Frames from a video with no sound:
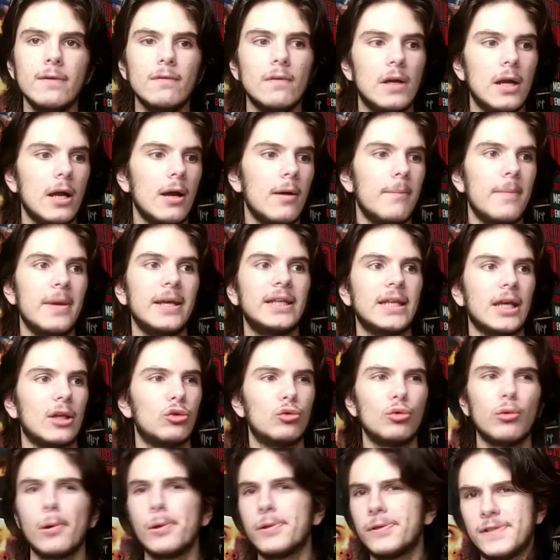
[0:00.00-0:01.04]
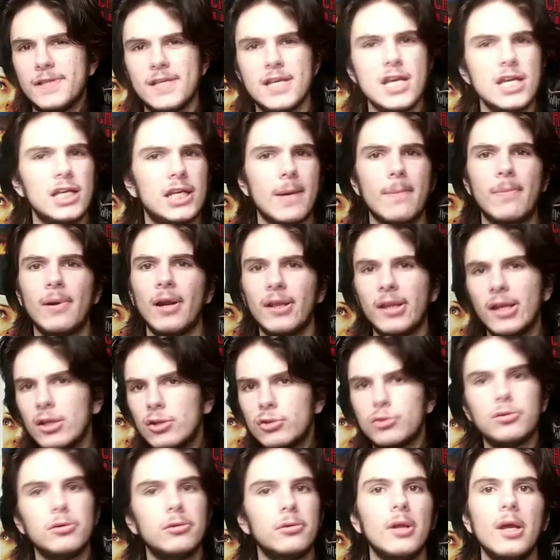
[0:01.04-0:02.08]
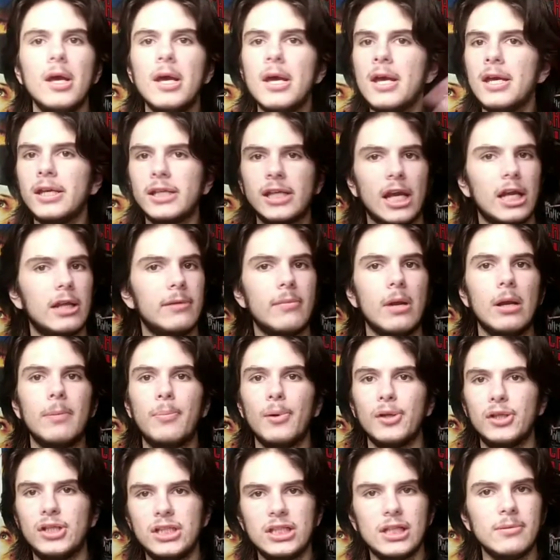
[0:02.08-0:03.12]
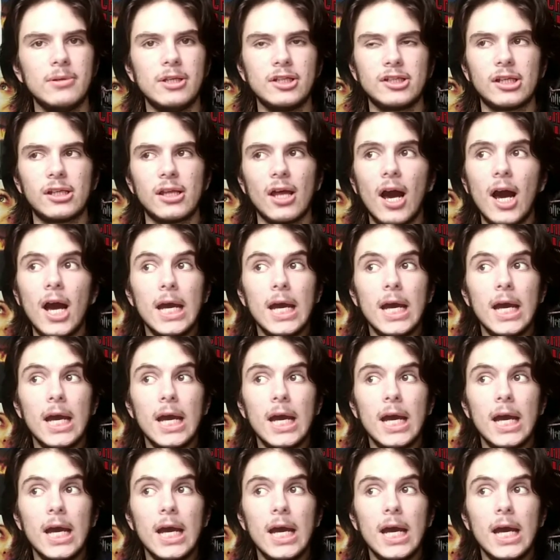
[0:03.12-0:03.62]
voilà, un mec qui a tout réussi, qui est blindé de thunes, qui a une belle petite amie, etc.